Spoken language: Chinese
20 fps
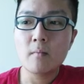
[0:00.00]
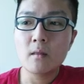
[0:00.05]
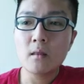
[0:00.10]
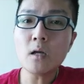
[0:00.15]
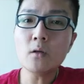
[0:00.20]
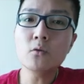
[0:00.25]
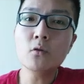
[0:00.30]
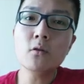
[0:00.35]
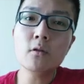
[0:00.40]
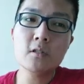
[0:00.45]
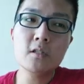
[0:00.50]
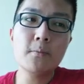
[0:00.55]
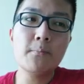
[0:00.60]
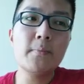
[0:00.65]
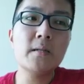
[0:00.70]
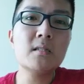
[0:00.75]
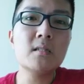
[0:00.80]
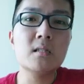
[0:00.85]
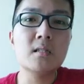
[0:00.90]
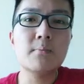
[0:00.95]
那如果是
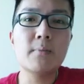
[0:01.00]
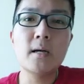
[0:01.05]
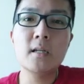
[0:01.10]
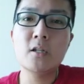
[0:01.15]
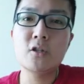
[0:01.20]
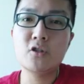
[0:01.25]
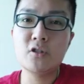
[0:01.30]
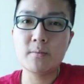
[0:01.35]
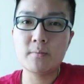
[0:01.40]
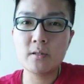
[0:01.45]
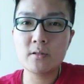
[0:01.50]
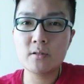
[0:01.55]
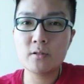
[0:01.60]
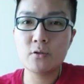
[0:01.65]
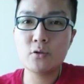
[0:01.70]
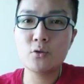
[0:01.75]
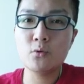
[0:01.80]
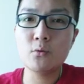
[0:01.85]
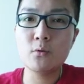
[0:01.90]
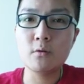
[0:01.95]
business partnership，就是
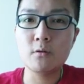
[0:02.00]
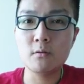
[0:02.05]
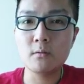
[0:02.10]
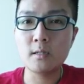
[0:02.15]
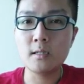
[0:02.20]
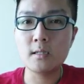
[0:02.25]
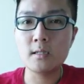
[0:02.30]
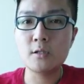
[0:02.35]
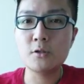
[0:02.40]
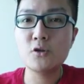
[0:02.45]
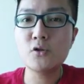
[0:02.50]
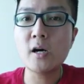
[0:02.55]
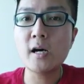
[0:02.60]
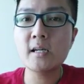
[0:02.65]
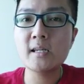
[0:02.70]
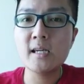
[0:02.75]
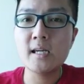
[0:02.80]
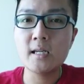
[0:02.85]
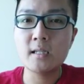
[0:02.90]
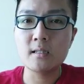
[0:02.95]
说那个
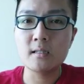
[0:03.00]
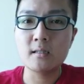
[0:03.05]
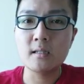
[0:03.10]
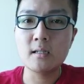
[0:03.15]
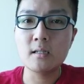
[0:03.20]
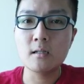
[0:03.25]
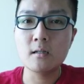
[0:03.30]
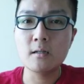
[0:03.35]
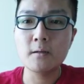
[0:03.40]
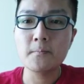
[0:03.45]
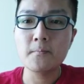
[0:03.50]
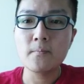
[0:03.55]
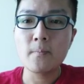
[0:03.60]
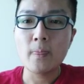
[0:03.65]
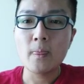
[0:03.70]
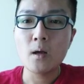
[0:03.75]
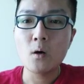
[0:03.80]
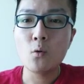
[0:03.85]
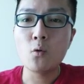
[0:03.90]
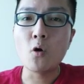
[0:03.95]
创业的那个
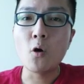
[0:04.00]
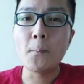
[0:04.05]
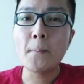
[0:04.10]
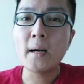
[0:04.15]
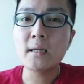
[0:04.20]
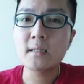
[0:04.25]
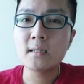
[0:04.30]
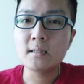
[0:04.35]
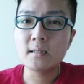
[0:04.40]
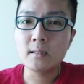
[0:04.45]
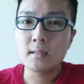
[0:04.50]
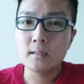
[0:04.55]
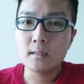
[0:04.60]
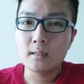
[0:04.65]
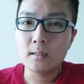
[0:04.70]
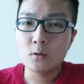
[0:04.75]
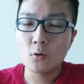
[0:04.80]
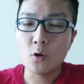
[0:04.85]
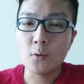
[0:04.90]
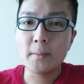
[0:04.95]
伙伴的
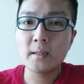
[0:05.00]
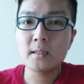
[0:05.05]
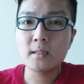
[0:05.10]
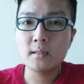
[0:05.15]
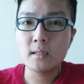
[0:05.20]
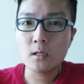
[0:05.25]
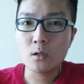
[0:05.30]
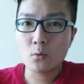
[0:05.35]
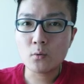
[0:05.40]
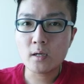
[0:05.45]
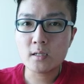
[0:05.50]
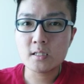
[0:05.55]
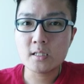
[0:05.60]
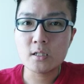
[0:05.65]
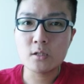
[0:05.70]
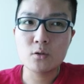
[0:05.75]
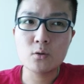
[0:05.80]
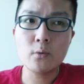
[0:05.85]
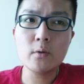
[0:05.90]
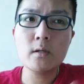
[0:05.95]
伙伴的那个关
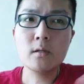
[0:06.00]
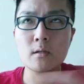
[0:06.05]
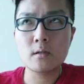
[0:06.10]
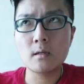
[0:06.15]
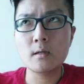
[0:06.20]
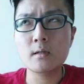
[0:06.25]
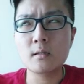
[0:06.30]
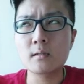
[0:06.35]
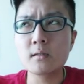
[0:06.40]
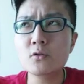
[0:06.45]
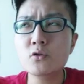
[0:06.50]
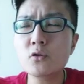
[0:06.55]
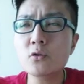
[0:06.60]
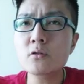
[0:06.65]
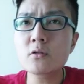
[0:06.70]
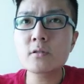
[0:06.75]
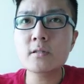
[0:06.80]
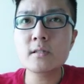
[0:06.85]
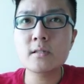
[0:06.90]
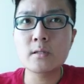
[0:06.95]
系，所以呃，可能说
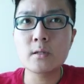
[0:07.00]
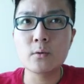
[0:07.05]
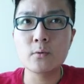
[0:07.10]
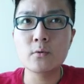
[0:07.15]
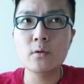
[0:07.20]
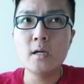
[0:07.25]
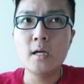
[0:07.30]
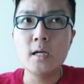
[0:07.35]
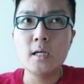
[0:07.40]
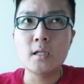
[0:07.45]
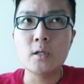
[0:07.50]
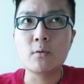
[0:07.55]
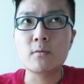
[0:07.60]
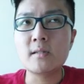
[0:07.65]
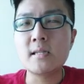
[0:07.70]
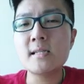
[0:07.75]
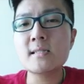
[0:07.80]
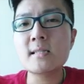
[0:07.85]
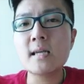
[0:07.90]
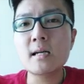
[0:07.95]
就是有有
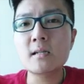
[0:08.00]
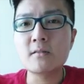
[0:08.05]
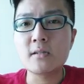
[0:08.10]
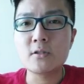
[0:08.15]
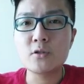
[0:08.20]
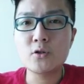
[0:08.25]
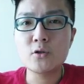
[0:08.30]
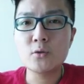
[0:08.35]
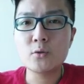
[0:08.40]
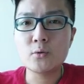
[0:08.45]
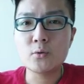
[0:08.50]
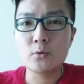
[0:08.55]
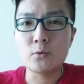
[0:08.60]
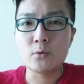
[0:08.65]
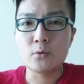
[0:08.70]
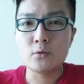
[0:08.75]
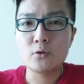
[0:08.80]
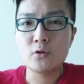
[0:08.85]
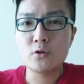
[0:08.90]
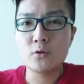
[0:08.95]
第三个人
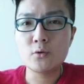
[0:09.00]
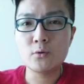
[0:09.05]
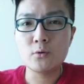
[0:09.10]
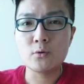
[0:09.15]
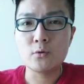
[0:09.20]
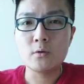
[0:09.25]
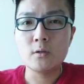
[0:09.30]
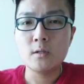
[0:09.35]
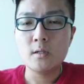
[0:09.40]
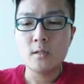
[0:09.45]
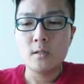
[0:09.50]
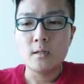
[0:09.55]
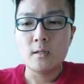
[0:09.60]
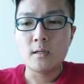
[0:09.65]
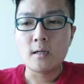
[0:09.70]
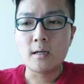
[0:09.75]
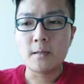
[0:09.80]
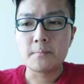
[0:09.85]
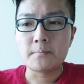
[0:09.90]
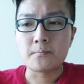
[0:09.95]
去去
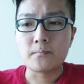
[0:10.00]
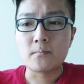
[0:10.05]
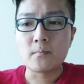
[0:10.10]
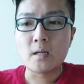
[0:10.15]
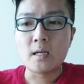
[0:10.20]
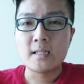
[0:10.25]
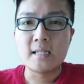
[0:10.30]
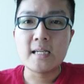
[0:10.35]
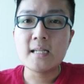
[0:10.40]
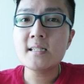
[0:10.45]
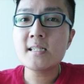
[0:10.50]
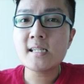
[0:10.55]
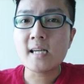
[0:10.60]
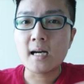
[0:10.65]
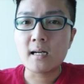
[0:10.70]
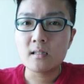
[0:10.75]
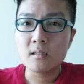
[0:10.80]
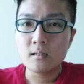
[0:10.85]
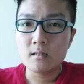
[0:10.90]
嗯影响